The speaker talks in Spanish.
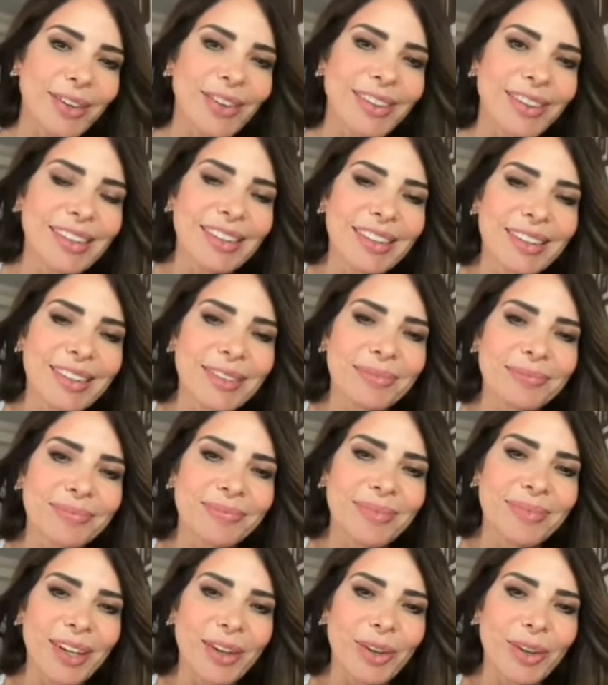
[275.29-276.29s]
pero,
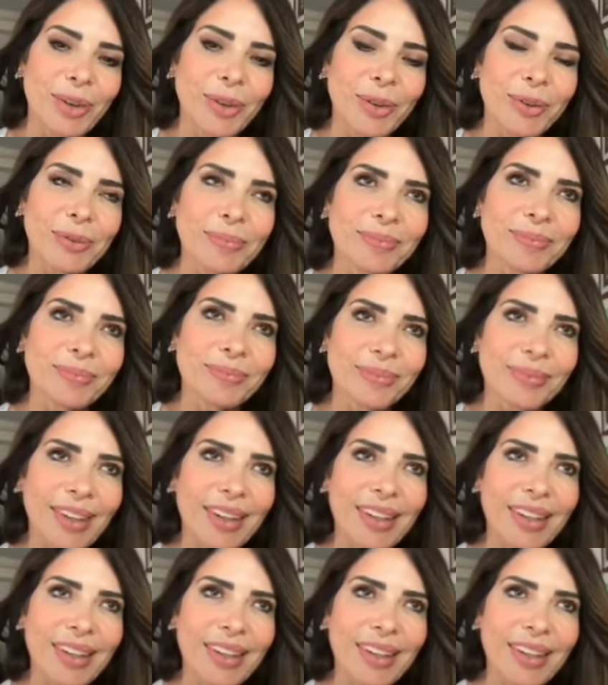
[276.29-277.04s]
pero